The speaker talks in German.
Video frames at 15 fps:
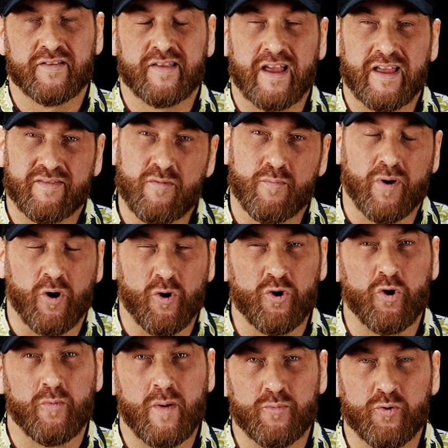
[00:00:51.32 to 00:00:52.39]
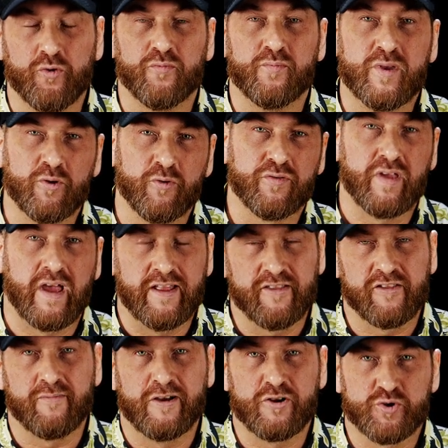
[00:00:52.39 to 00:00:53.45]
Das heißt, wir brauchen nochmal plus minus ein,
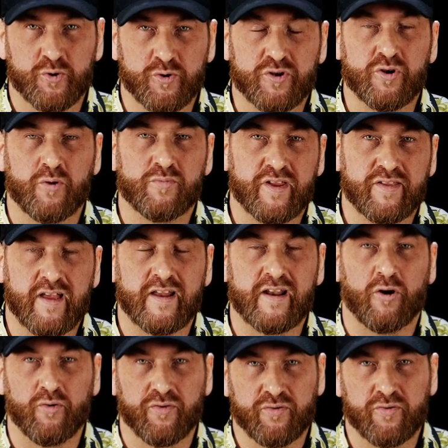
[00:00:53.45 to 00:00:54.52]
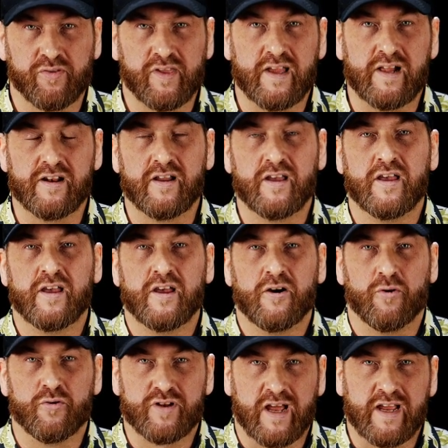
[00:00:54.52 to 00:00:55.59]
zwei Stunden, um die Sachen auszuzählen.
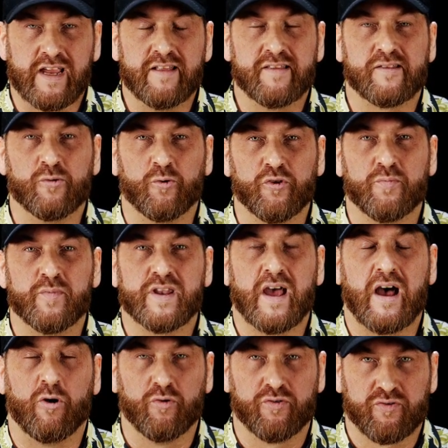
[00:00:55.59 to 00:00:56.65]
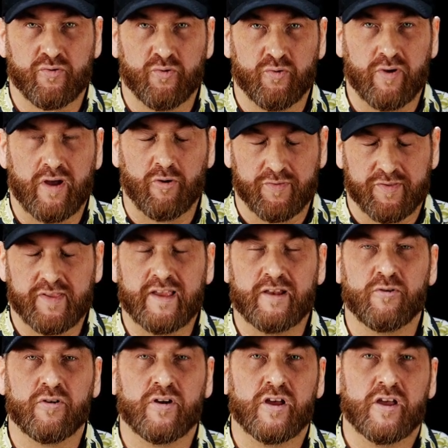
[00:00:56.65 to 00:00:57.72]
Und dann geht es los mit der Auszo
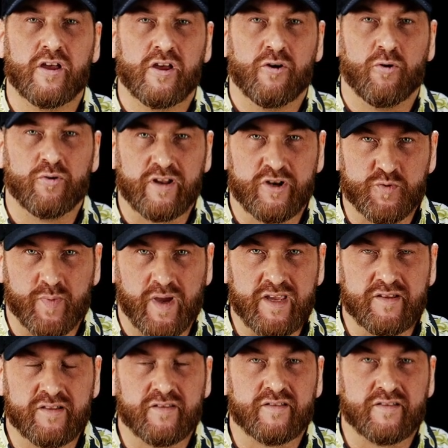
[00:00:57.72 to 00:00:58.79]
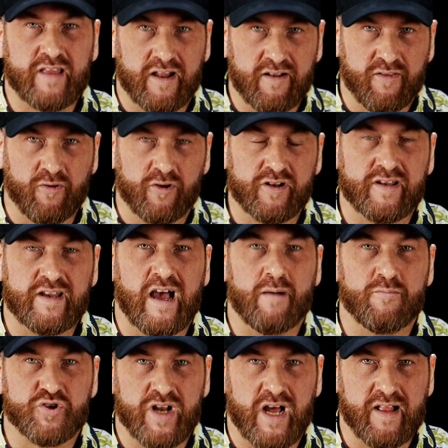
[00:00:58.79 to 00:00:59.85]
Auszählung. Und entsprechend dann solltet ihr
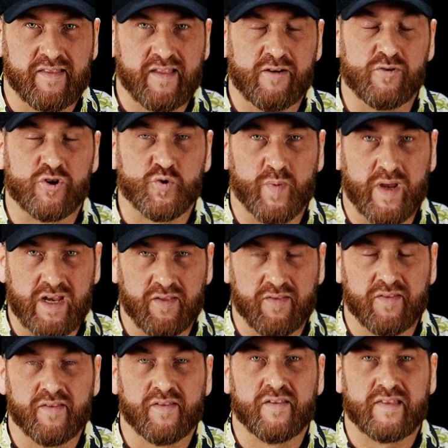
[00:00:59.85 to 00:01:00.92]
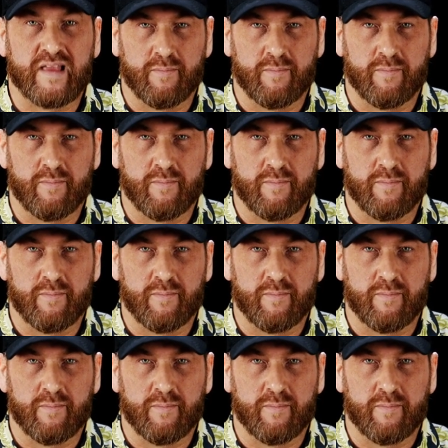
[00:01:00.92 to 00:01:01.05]
am Start sein oder spätestens